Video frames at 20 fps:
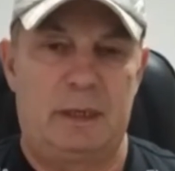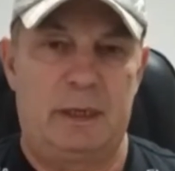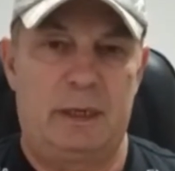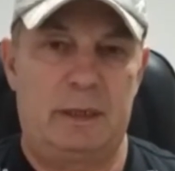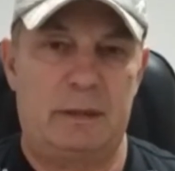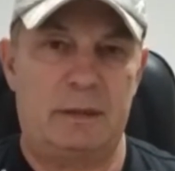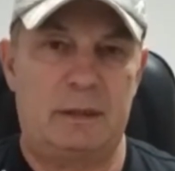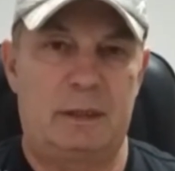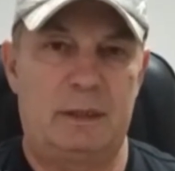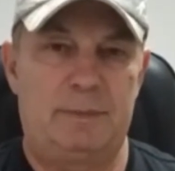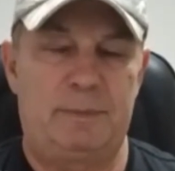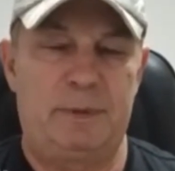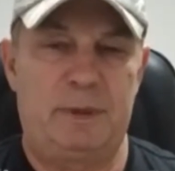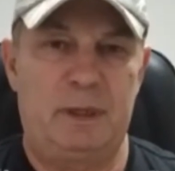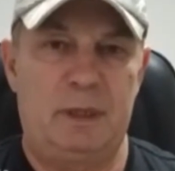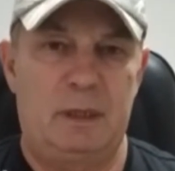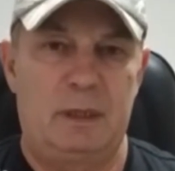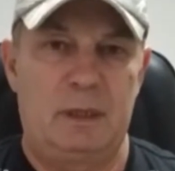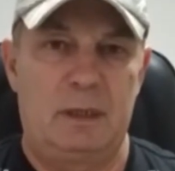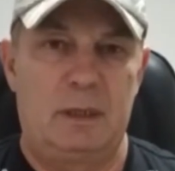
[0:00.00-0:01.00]

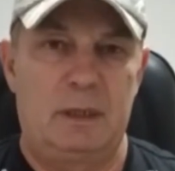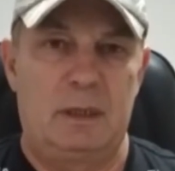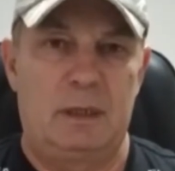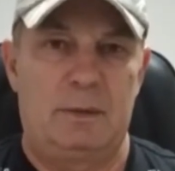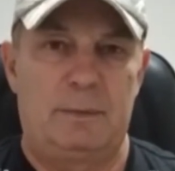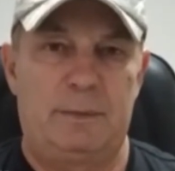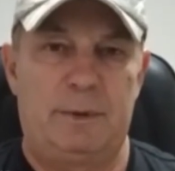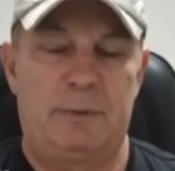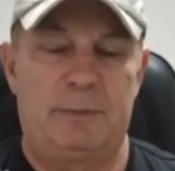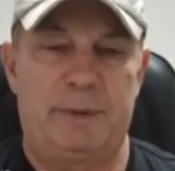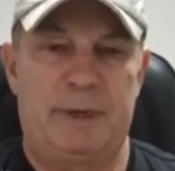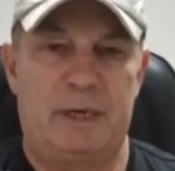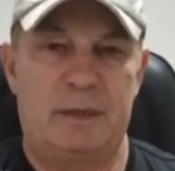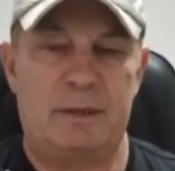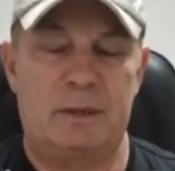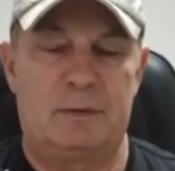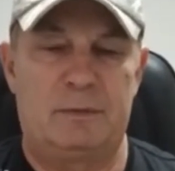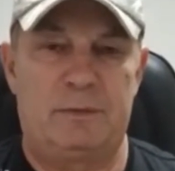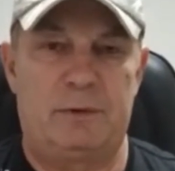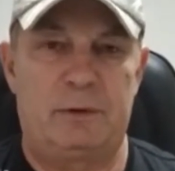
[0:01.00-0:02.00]
SDP, uma
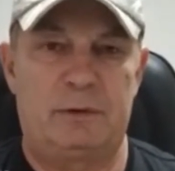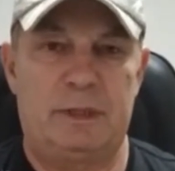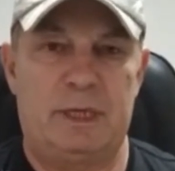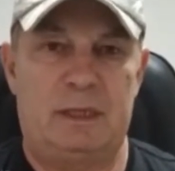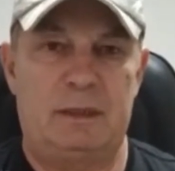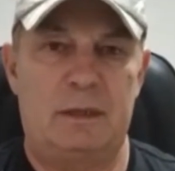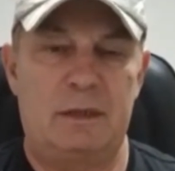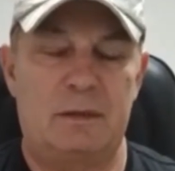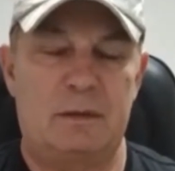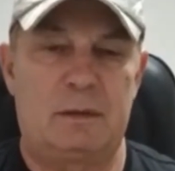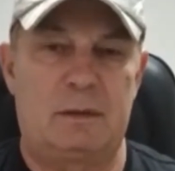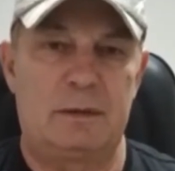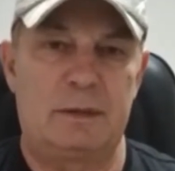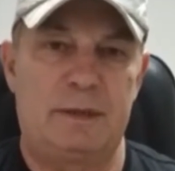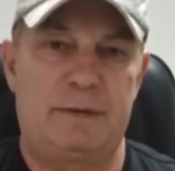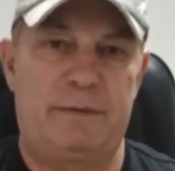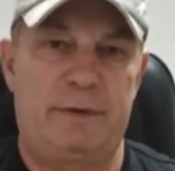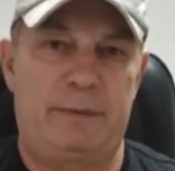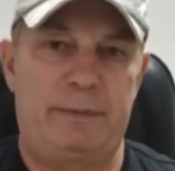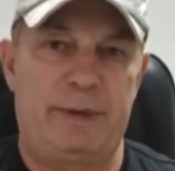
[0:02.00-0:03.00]
operação voltada
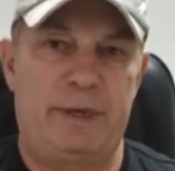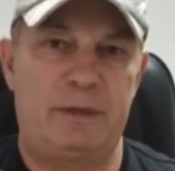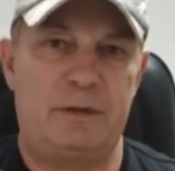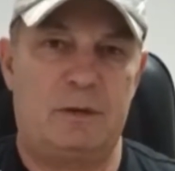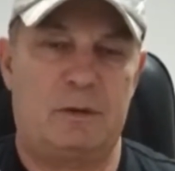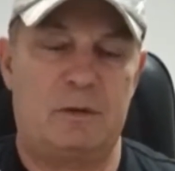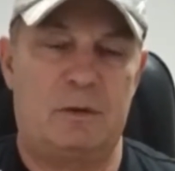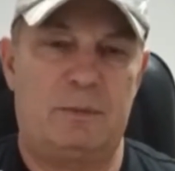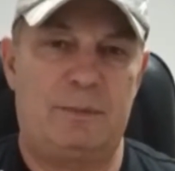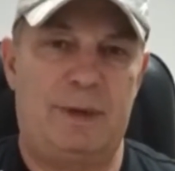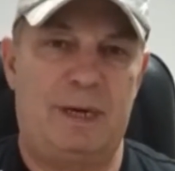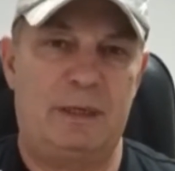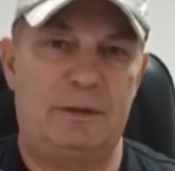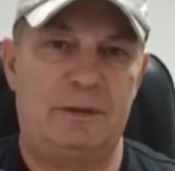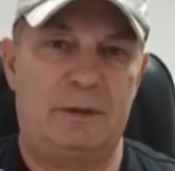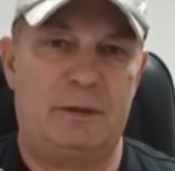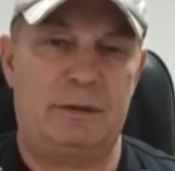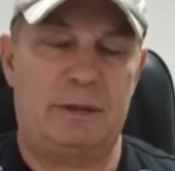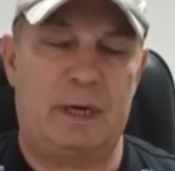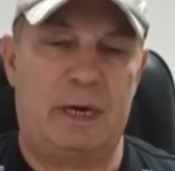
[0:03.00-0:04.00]
exclusivamente ao
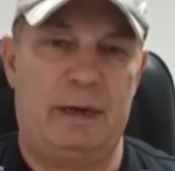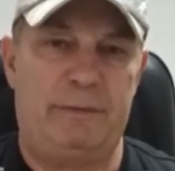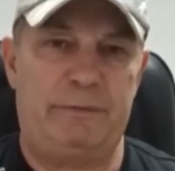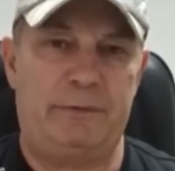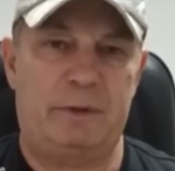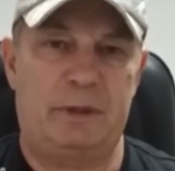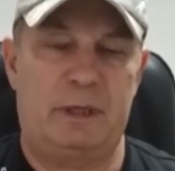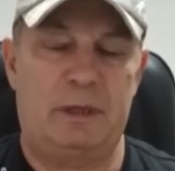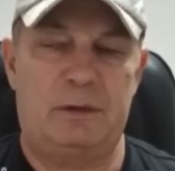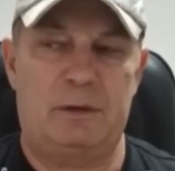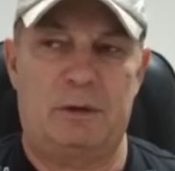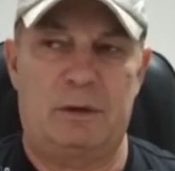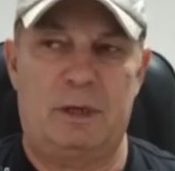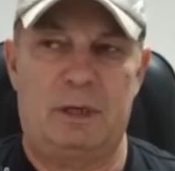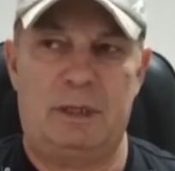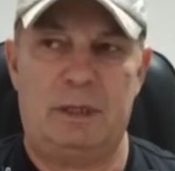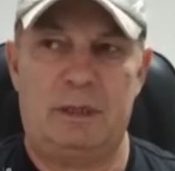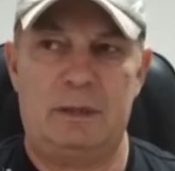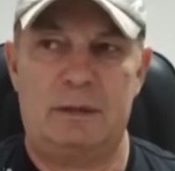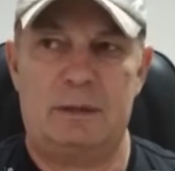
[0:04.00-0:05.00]
combate ao tráfico de
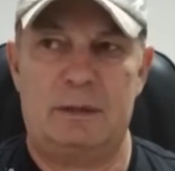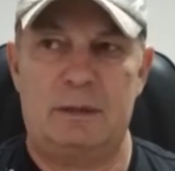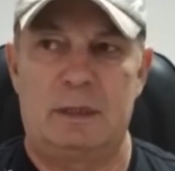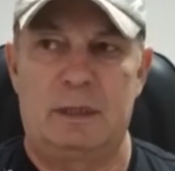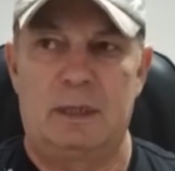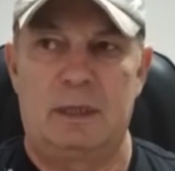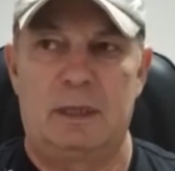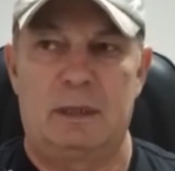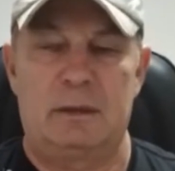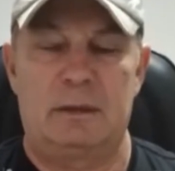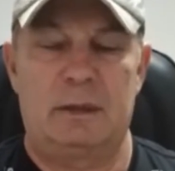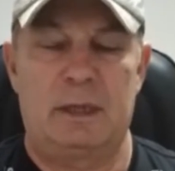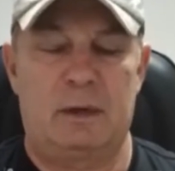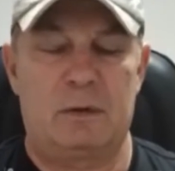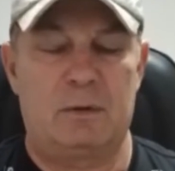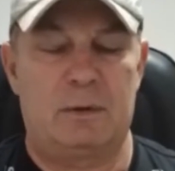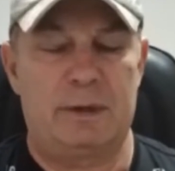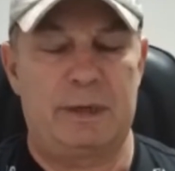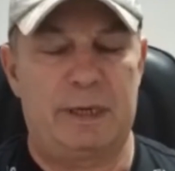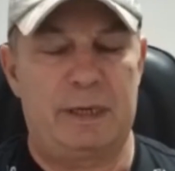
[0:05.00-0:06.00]
drogas,
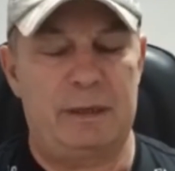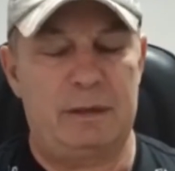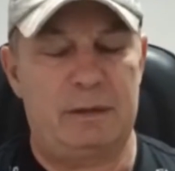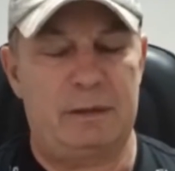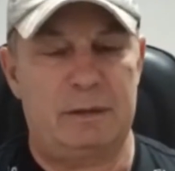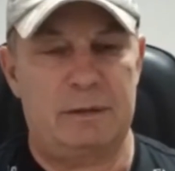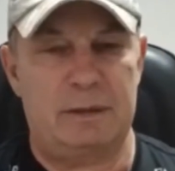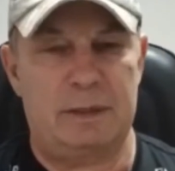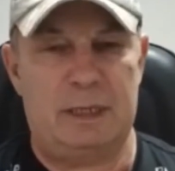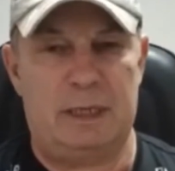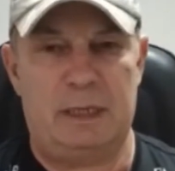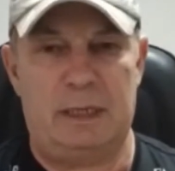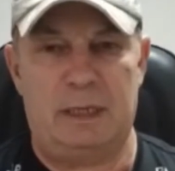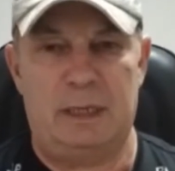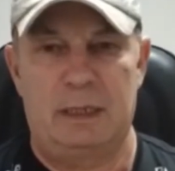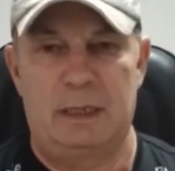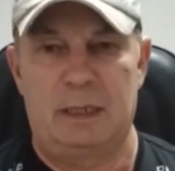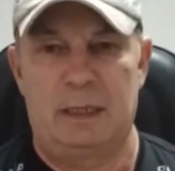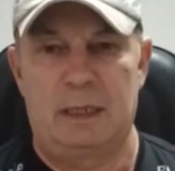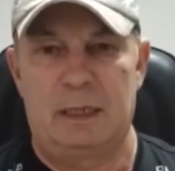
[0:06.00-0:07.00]
decorrente
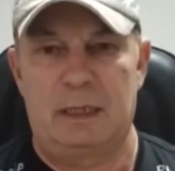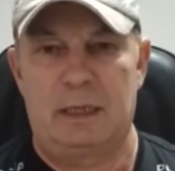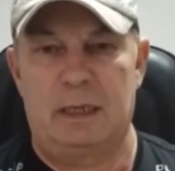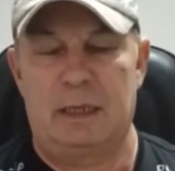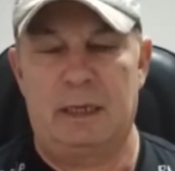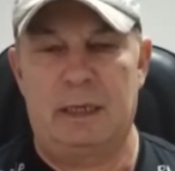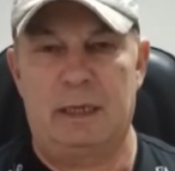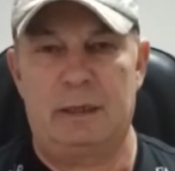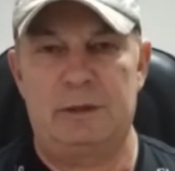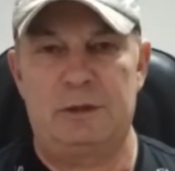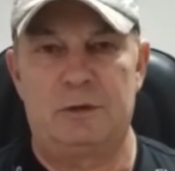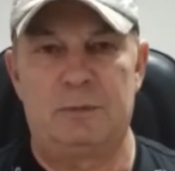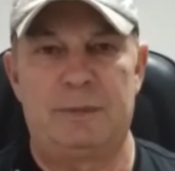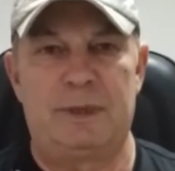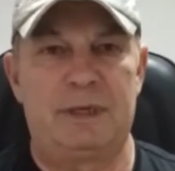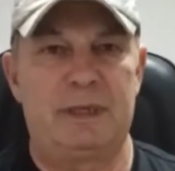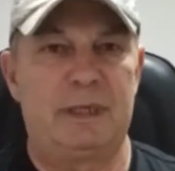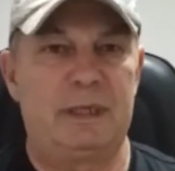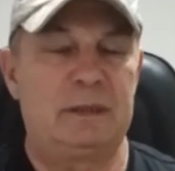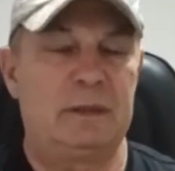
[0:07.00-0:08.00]
já é, de
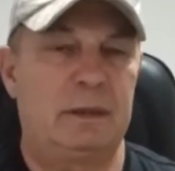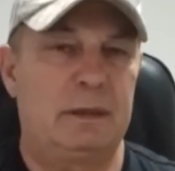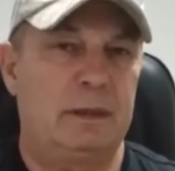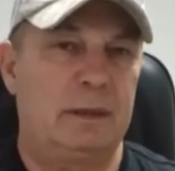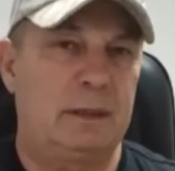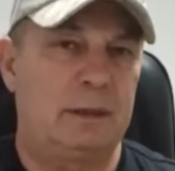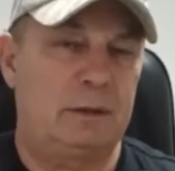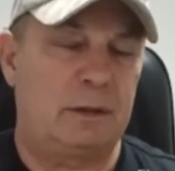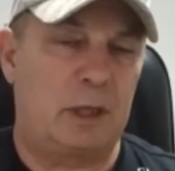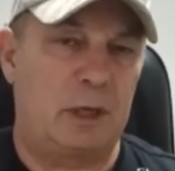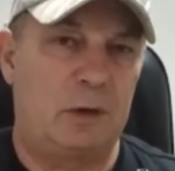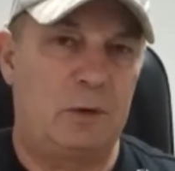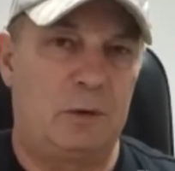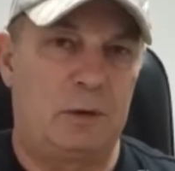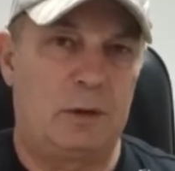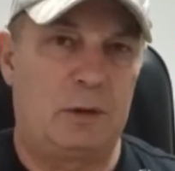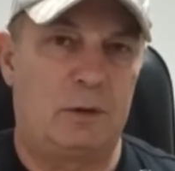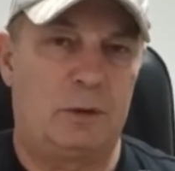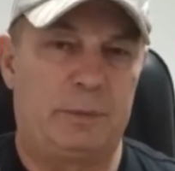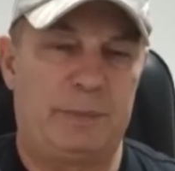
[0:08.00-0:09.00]
uma an
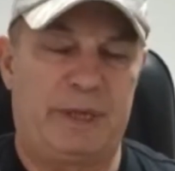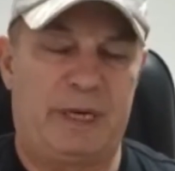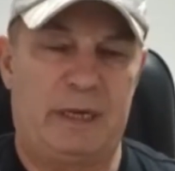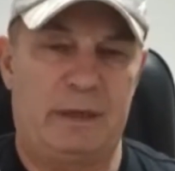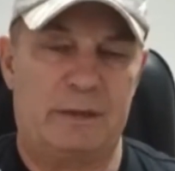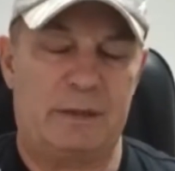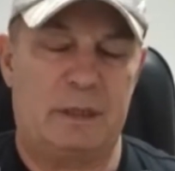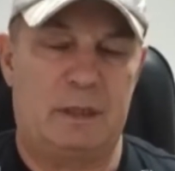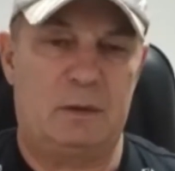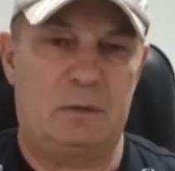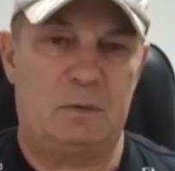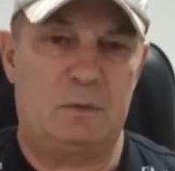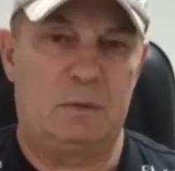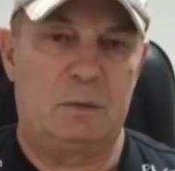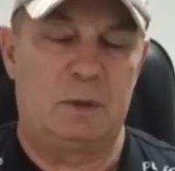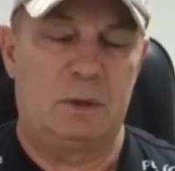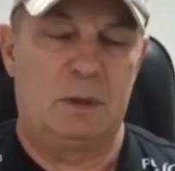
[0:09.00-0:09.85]
anterior operação,